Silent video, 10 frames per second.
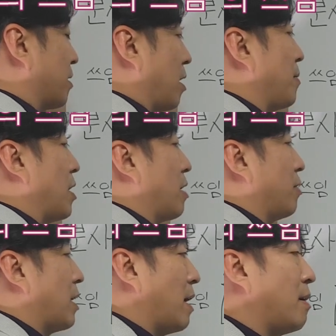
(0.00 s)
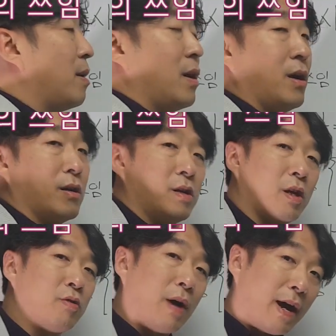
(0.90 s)
설명하거나
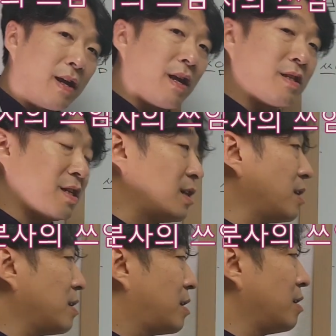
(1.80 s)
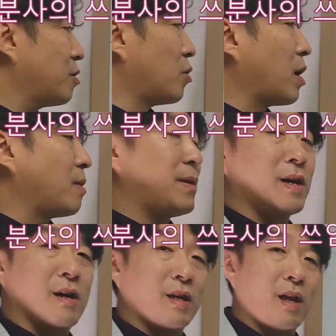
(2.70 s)
그리고 ing는 능동의 의미를
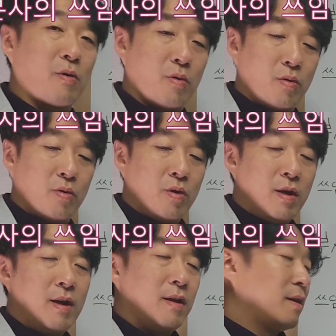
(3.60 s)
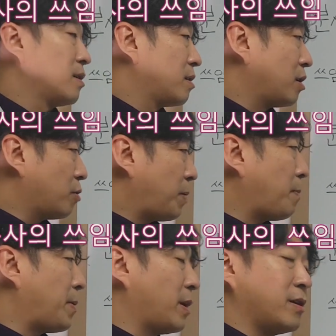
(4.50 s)
갖게 되고 그리고
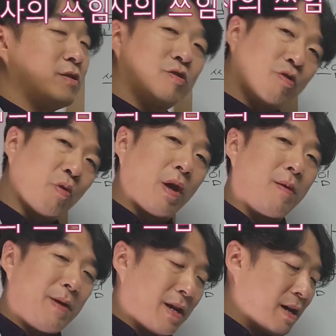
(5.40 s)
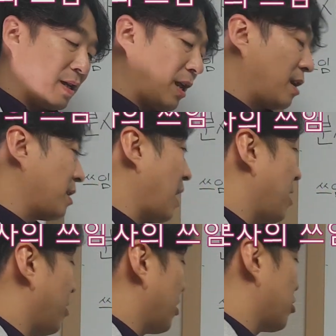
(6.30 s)
pp는 수동의 의미를 갖게 되는데
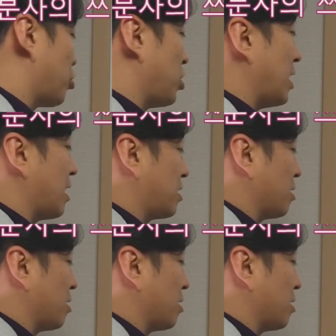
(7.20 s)
여기서 주의할